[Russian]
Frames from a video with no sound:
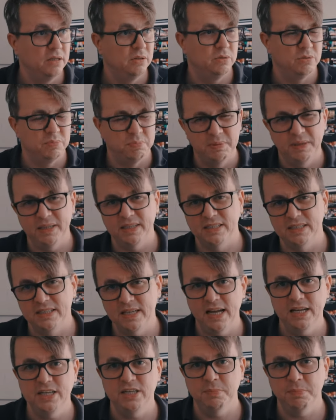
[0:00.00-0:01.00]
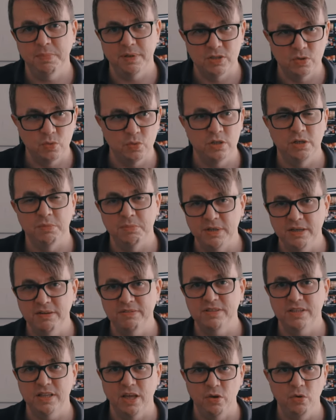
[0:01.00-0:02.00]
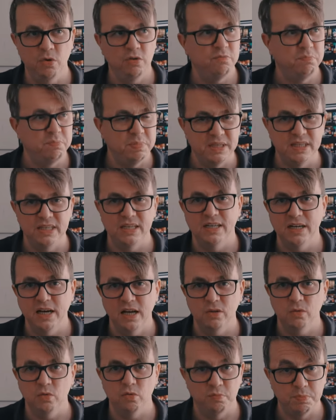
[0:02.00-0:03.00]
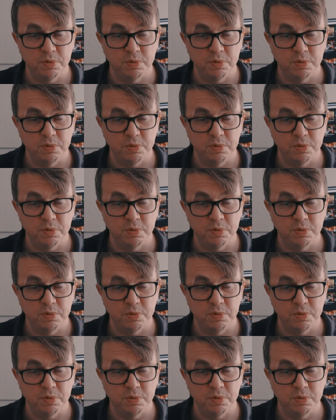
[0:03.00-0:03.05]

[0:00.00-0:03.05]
То есть пересдача, по сути, мне встает в пятихатку,